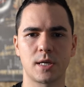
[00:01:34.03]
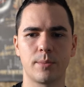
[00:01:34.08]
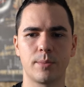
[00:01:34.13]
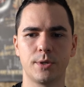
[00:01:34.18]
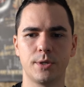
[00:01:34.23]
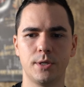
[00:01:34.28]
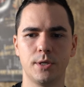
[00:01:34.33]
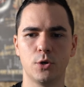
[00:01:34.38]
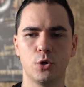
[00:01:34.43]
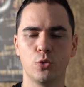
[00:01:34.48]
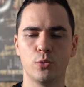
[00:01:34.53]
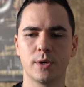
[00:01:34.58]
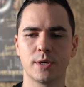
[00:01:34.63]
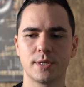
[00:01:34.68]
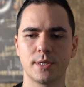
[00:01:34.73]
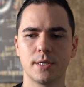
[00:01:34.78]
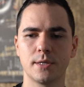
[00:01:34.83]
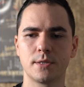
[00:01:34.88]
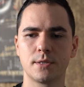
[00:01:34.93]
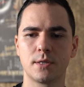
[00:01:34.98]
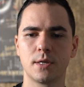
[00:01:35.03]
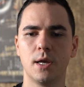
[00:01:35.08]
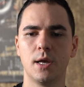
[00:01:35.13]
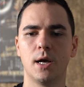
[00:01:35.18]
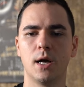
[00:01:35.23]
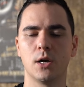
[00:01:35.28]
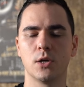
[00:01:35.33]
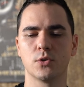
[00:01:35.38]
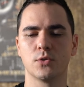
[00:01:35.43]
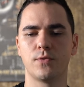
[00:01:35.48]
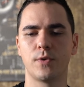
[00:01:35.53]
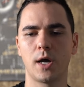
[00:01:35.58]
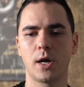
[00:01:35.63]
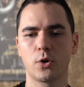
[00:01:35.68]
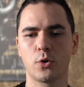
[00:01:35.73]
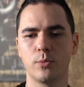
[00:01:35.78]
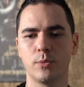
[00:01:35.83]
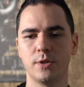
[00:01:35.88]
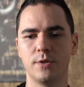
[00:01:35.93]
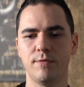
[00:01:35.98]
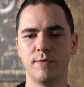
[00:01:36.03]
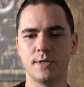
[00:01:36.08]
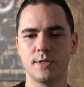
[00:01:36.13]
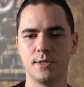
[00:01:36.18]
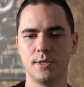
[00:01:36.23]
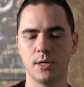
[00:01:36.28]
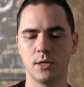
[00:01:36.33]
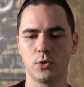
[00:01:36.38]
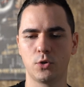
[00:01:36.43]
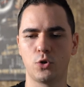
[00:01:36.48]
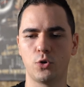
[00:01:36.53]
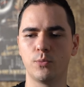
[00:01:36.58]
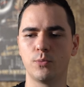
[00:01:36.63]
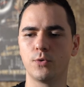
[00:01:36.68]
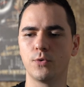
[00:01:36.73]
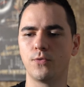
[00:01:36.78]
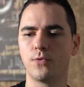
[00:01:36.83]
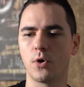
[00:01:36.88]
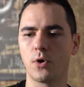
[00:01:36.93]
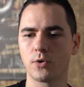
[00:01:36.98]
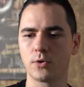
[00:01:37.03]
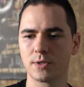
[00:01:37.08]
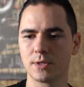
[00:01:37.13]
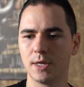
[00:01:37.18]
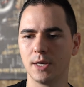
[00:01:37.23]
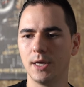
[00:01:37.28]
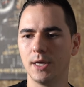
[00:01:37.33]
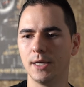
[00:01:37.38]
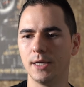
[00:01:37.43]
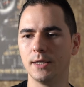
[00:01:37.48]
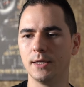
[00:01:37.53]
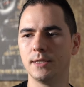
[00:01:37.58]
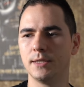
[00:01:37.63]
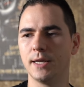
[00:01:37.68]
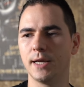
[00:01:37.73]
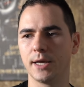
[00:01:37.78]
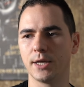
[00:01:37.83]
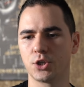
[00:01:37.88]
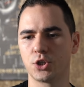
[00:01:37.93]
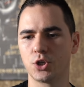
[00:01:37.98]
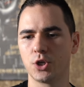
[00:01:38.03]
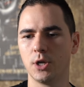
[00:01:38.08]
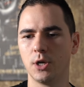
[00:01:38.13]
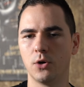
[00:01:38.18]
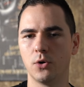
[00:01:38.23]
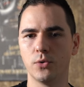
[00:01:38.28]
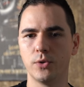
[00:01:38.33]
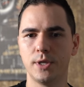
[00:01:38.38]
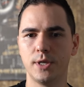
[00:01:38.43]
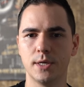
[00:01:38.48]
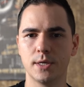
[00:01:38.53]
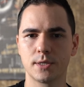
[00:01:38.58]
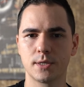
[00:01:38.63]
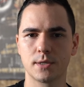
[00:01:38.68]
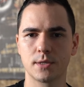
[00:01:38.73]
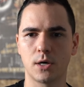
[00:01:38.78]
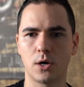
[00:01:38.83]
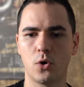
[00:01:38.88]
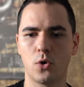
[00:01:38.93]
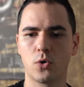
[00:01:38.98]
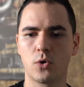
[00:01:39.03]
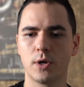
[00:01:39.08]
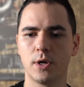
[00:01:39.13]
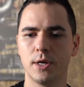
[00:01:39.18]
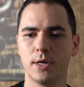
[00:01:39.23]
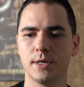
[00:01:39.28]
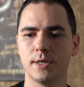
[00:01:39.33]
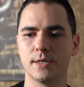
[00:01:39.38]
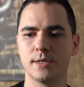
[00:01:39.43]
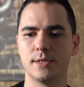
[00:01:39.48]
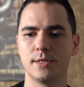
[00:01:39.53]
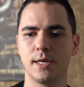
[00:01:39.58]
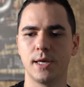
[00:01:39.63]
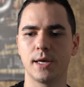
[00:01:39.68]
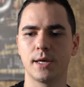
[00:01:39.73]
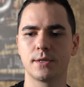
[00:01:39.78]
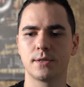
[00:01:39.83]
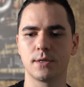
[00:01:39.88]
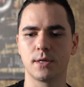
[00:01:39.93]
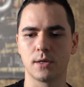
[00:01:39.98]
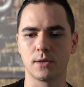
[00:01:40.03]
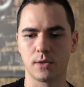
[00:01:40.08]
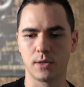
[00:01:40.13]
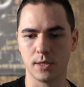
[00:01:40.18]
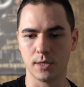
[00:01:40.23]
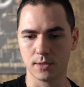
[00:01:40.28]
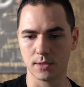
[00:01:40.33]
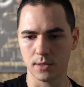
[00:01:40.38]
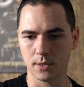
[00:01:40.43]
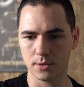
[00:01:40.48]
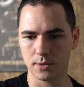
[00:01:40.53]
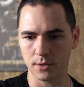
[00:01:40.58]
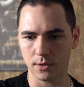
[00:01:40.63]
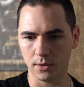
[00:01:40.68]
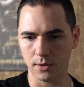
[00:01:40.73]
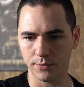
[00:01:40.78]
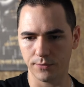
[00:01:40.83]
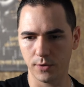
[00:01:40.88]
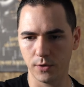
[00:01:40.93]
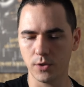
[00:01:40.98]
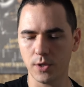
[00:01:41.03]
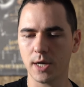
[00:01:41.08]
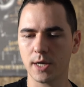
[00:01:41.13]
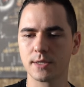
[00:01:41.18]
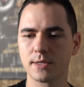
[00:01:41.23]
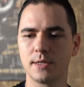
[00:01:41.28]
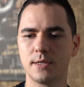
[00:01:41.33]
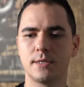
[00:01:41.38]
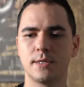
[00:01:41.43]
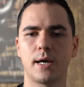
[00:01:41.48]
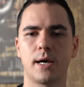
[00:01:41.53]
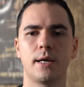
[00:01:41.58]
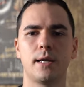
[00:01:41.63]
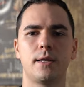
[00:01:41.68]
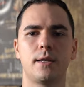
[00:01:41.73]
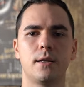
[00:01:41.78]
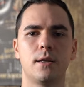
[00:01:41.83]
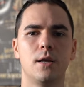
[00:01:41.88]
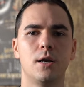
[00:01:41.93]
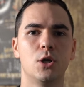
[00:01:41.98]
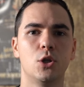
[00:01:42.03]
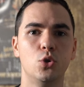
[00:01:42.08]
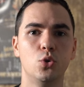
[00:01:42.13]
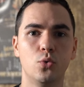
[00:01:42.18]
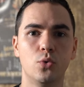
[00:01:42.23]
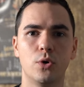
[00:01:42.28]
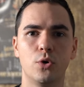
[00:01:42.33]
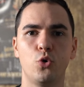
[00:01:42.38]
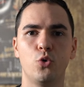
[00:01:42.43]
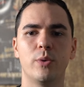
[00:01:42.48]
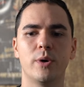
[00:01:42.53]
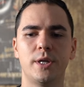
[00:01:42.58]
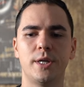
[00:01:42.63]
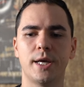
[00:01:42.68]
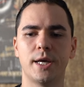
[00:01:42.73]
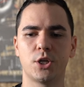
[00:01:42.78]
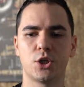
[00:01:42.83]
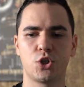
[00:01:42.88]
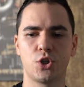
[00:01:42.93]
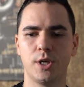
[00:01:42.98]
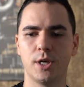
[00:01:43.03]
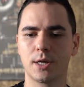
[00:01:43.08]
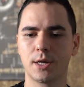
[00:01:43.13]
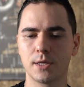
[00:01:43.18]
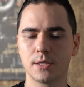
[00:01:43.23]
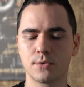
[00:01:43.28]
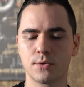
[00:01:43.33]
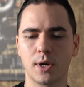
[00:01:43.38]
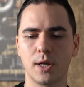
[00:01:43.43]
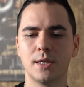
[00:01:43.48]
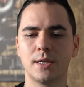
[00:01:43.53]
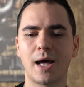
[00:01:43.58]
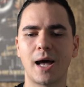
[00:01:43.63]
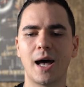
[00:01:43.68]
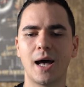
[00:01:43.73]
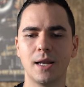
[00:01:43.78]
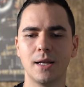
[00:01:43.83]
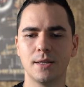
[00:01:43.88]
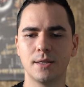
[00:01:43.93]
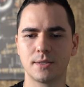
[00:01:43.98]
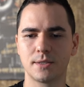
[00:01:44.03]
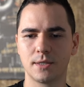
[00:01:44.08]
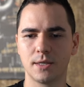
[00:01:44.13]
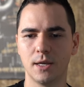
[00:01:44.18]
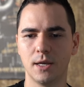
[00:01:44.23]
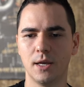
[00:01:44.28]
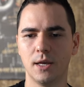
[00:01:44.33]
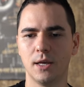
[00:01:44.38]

habe ich hier übersetzt. Also warum investieren Kryptofonds in Dash? Und hier ist es auch sehr, also hier sind 84 äh, Seiten nur über Dash. Hier kannst du halt alles